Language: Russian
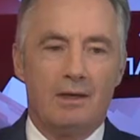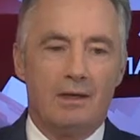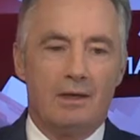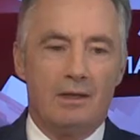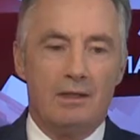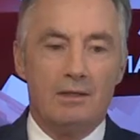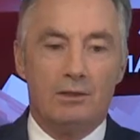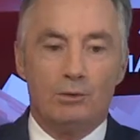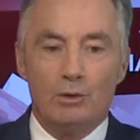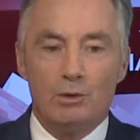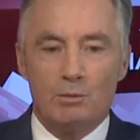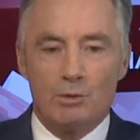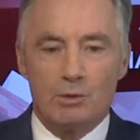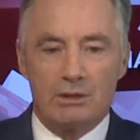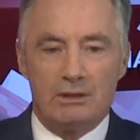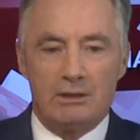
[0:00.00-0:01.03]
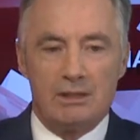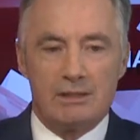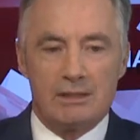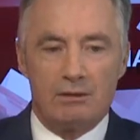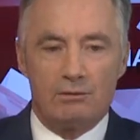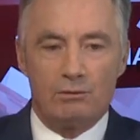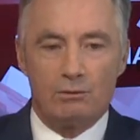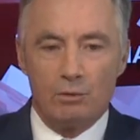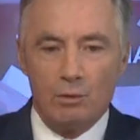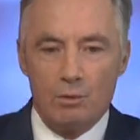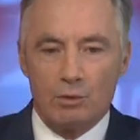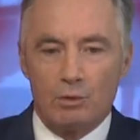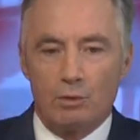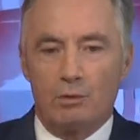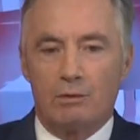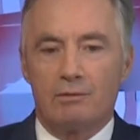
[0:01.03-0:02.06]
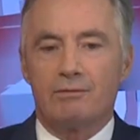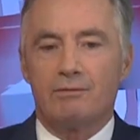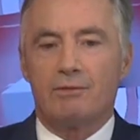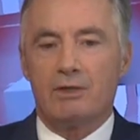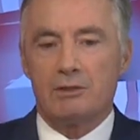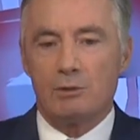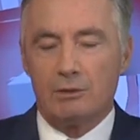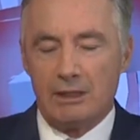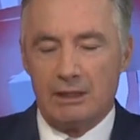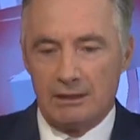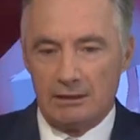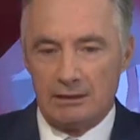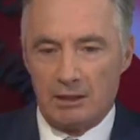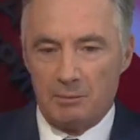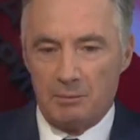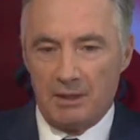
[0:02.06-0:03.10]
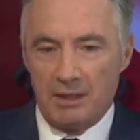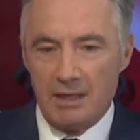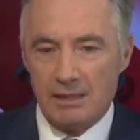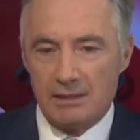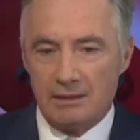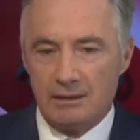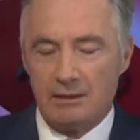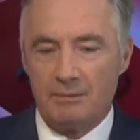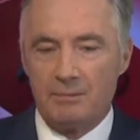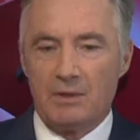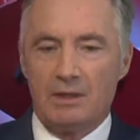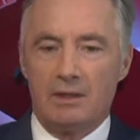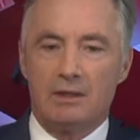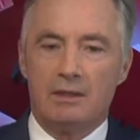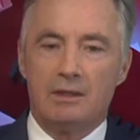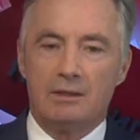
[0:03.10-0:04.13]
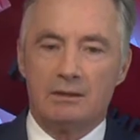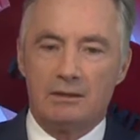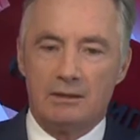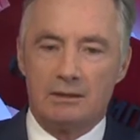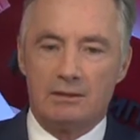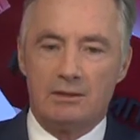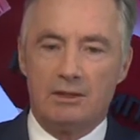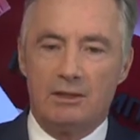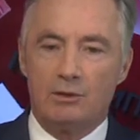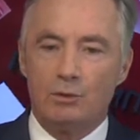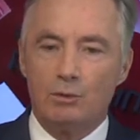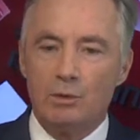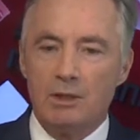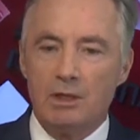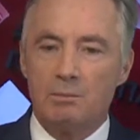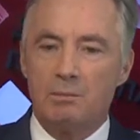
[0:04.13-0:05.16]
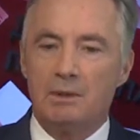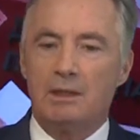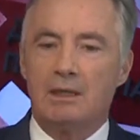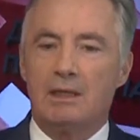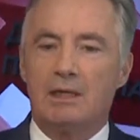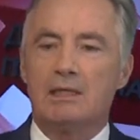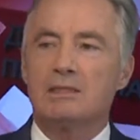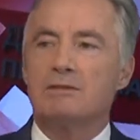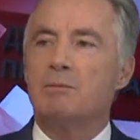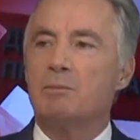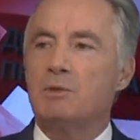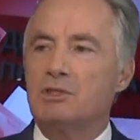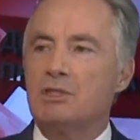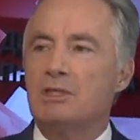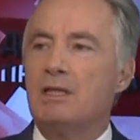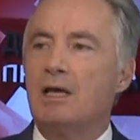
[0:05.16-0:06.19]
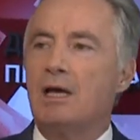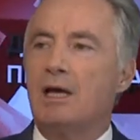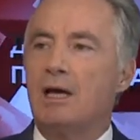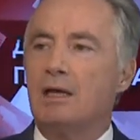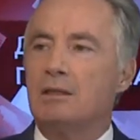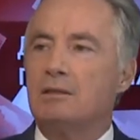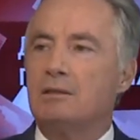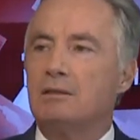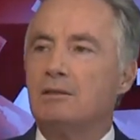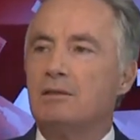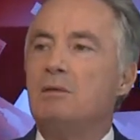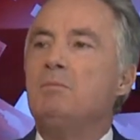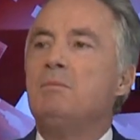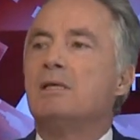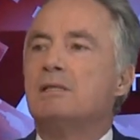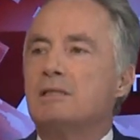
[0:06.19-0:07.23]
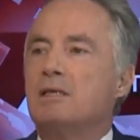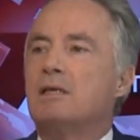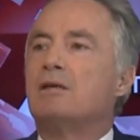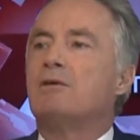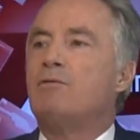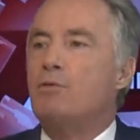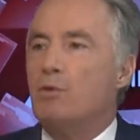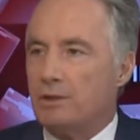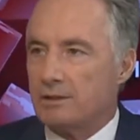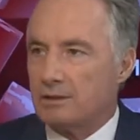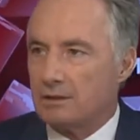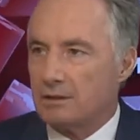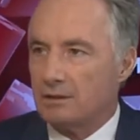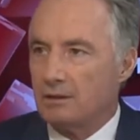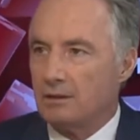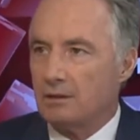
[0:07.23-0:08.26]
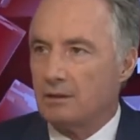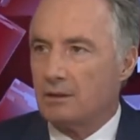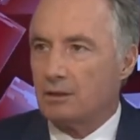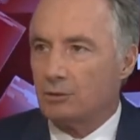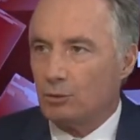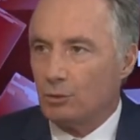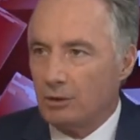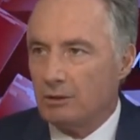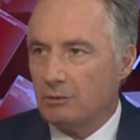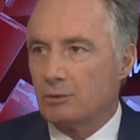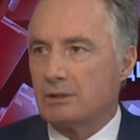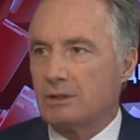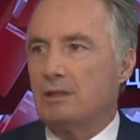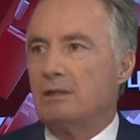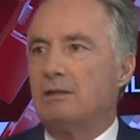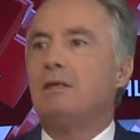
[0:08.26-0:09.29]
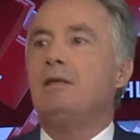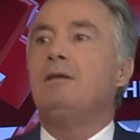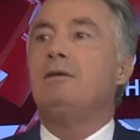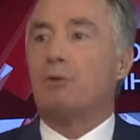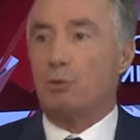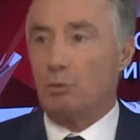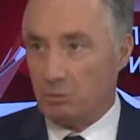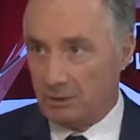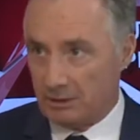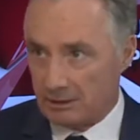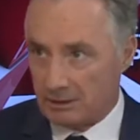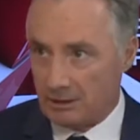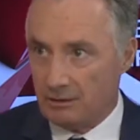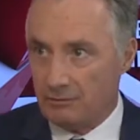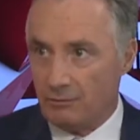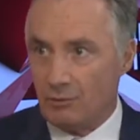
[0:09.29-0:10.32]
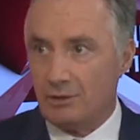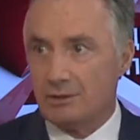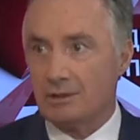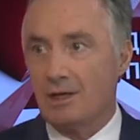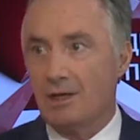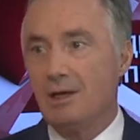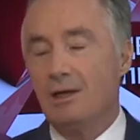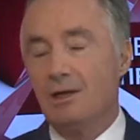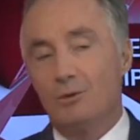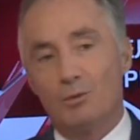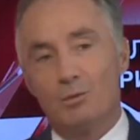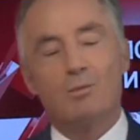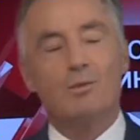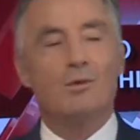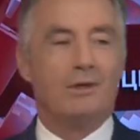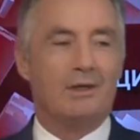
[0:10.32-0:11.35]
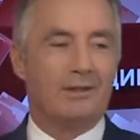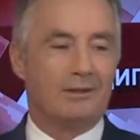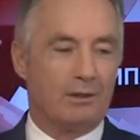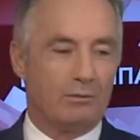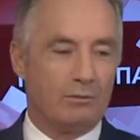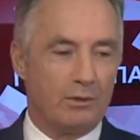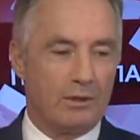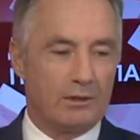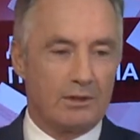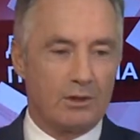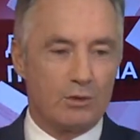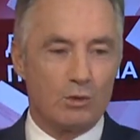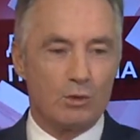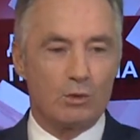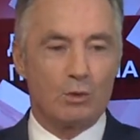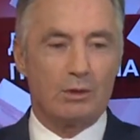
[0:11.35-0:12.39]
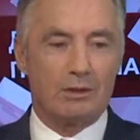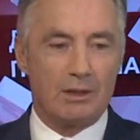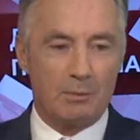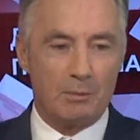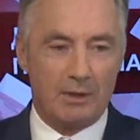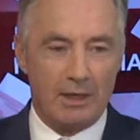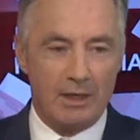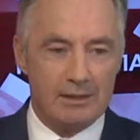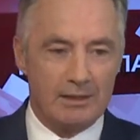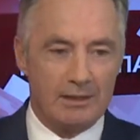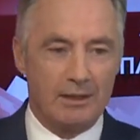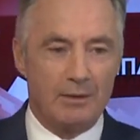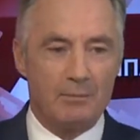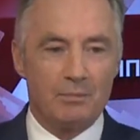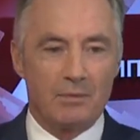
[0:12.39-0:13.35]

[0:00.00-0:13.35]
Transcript: И никто не может отрицать то, что в результате этой операции эта территория была освобождена от немецких войск, которые устан... и румынских войск. Но ну, более того, я скажу, что эта операция